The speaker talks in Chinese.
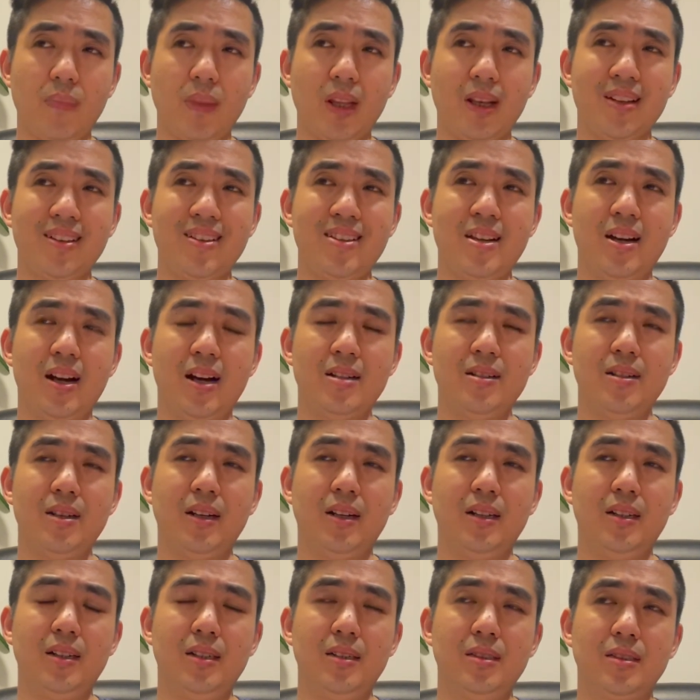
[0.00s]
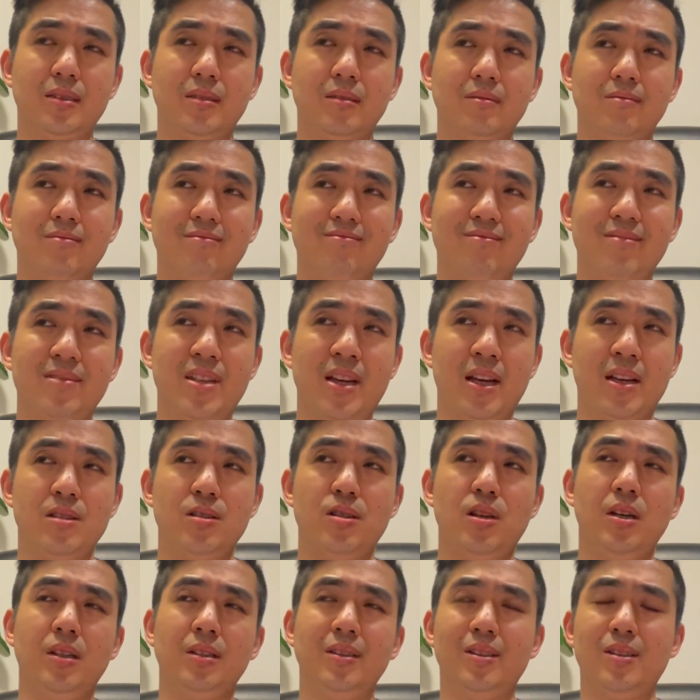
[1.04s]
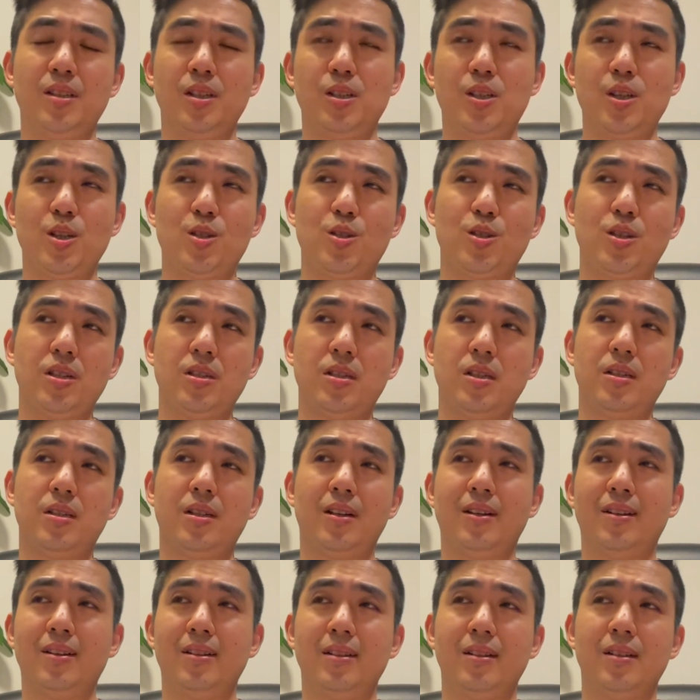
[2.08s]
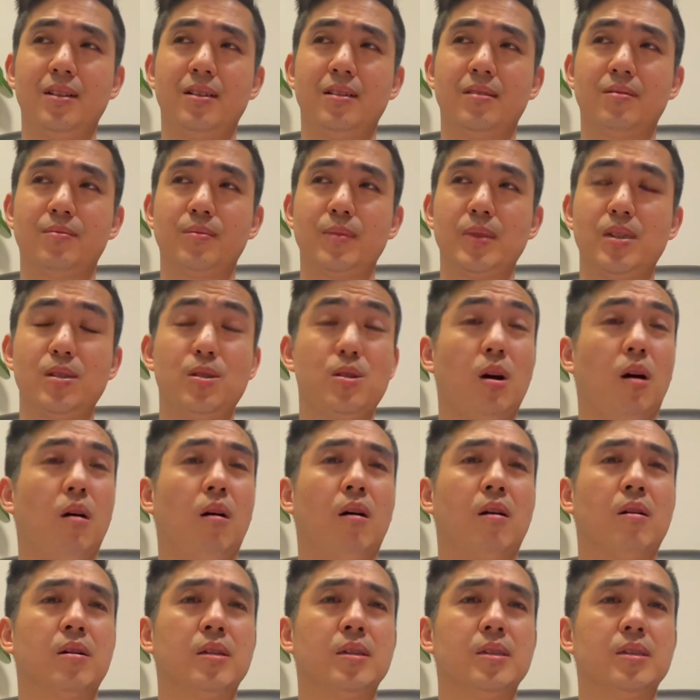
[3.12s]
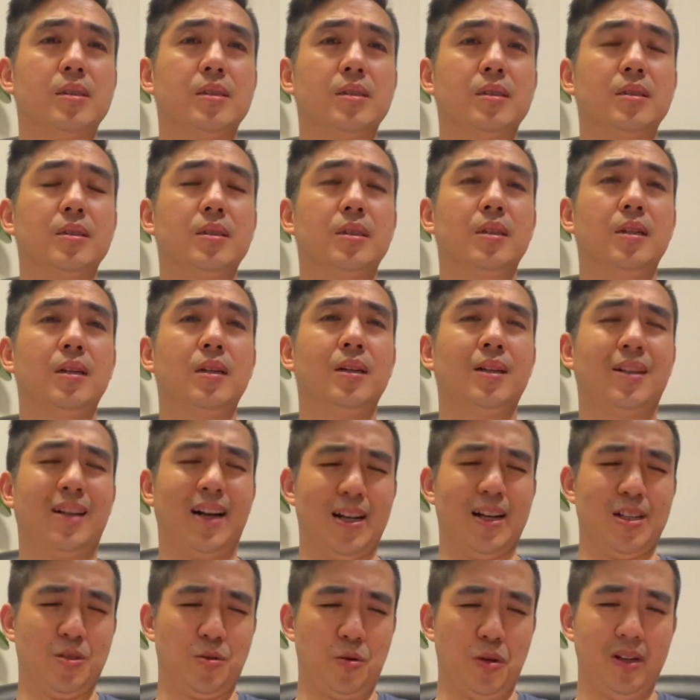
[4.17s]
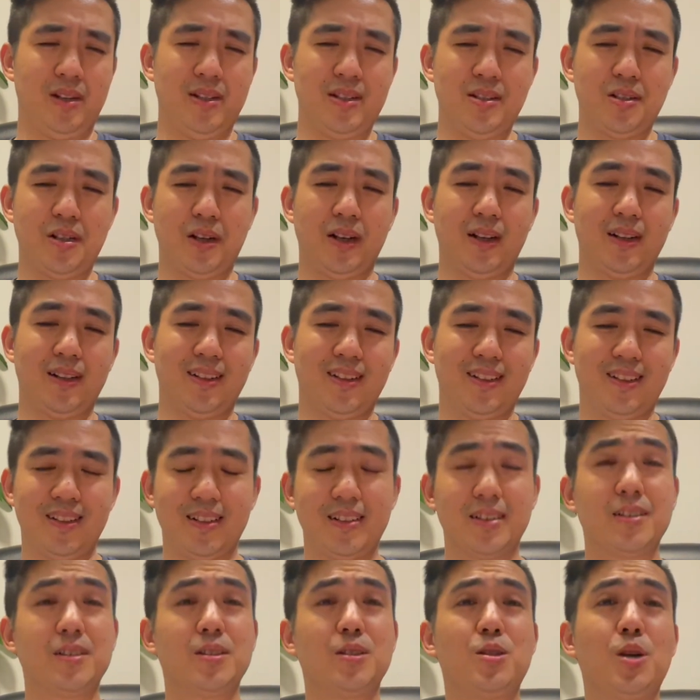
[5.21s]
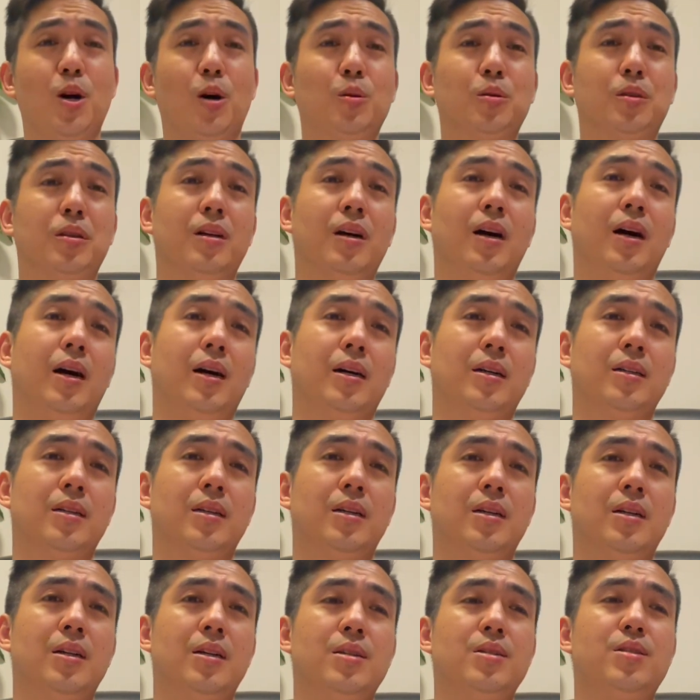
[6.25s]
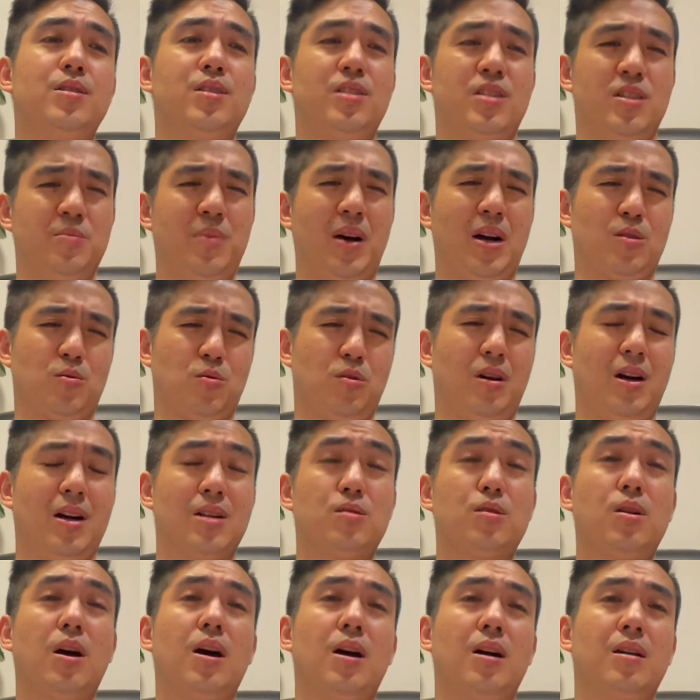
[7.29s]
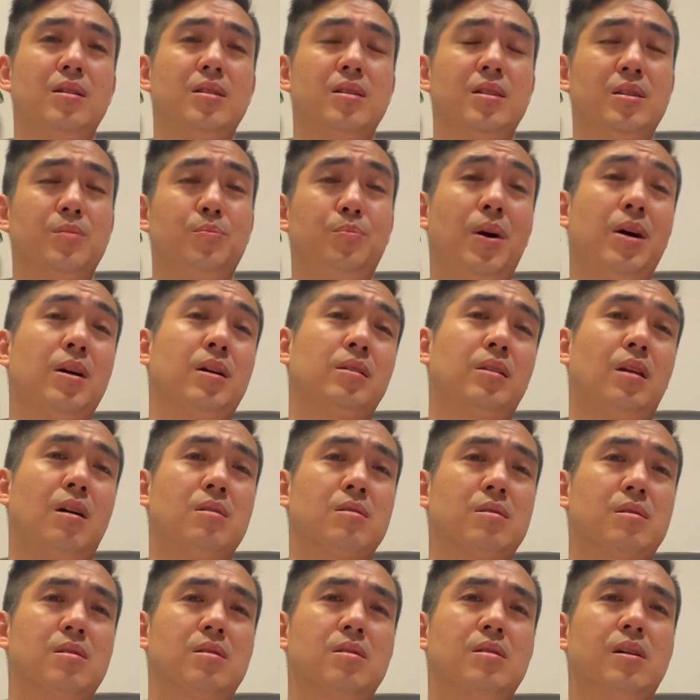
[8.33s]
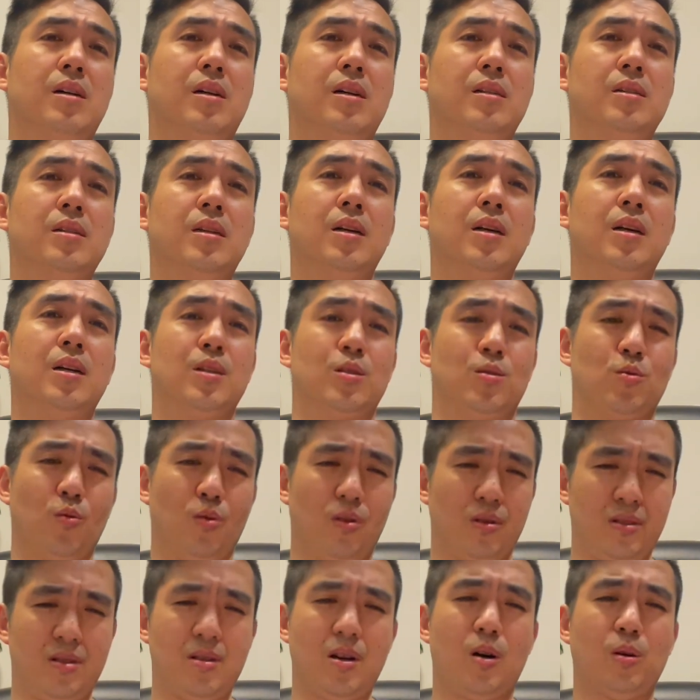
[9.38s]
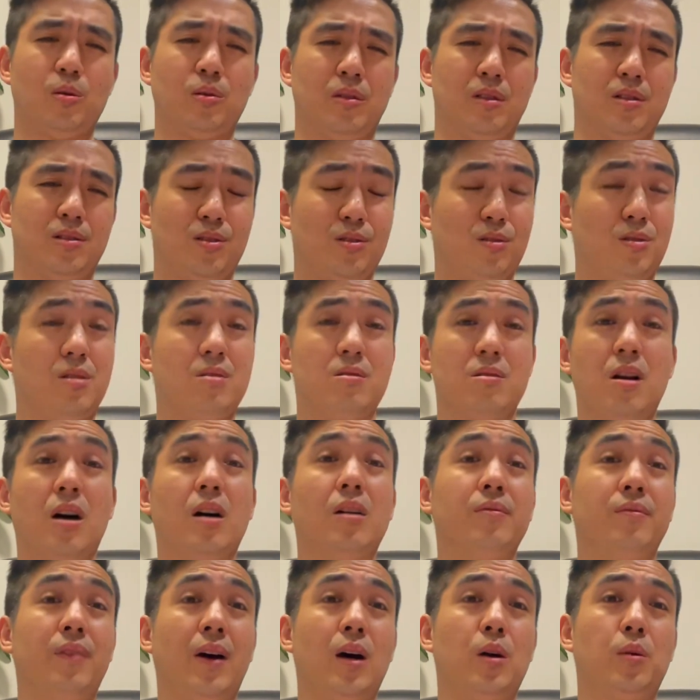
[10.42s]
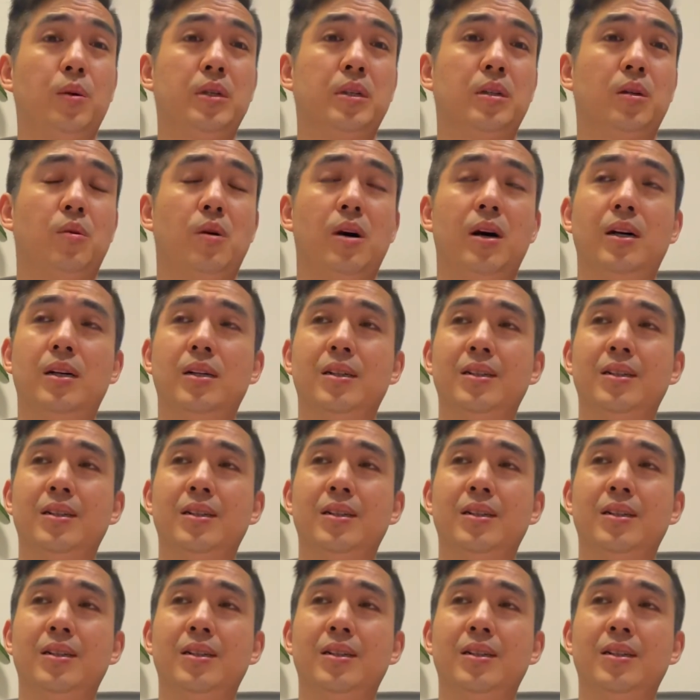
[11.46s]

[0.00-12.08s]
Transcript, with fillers: 你看这个年轻的这些这些这个小孩呢，感觉离这个小德啊，起码说还差了半个档次啊。如果小德是正常发挥的话，